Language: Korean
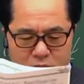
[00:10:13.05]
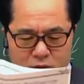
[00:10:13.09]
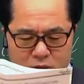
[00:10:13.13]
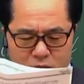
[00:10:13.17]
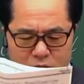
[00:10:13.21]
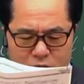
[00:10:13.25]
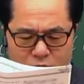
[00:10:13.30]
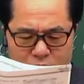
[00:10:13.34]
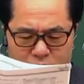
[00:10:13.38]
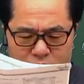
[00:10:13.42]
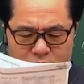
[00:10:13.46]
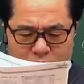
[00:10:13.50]

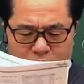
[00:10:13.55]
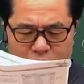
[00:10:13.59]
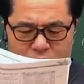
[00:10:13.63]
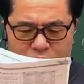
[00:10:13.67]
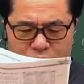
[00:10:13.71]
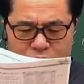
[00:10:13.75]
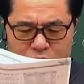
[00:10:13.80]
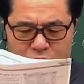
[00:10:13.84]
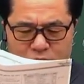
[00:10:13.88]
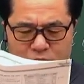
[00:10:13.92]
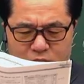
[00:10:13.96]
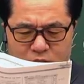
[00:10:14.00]
2원자
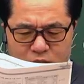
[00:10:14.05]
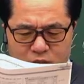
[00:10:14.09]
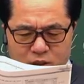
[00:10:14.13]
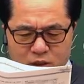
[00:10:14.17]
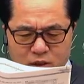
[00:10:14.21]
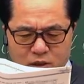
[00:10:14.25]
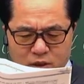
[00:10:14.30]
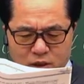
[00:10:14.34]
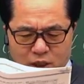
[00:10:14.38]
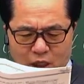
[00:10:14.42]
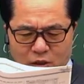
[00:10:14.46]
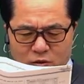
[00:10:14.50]
분자,
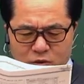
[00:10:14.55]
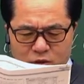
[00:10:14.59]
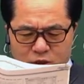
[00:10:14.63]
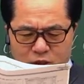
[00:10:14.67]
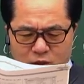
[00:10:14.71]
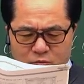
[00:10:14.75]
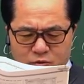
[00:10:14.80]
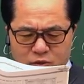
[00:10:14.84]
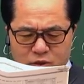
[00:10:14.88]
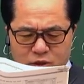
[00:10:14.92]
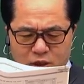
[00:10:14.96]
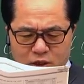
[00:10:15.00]

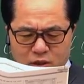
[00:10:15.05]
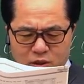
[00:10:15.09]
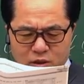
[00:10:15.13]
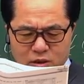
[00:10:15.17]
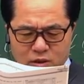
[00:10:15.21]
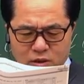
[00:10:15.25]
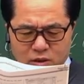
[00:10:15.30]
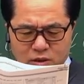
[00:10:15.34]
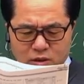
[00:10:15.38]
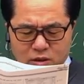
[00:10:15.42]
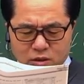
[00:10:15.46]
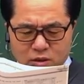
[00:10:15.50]
다원자 분자,
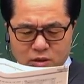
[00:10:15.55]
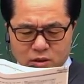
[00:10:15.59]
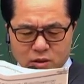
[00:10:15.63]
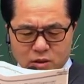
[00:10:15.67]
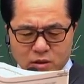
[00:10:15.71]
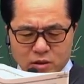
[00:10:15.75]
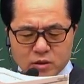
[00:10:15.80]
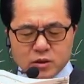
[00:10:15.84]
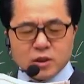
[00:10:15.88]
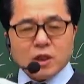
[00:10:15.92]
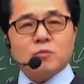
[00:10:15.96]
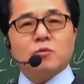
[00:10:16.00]

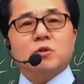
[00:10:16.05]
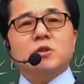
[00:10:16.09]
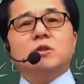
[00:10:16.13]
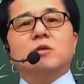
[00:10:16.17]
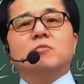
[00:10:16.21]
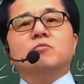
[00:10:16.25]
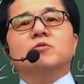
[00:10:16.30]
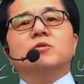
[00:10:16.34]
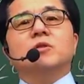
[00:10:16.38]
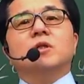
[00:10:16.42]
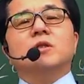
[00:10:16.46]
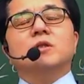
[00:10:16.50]

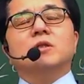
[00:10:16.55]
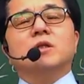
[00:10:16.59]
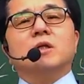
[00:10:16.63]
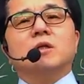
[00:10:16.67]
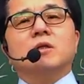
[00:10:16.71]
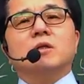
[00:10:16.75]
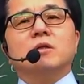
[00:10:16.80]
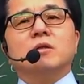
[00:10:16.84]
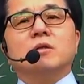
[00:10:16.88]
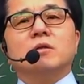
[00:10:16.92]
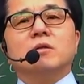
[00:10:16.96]
3원자 분자 이상.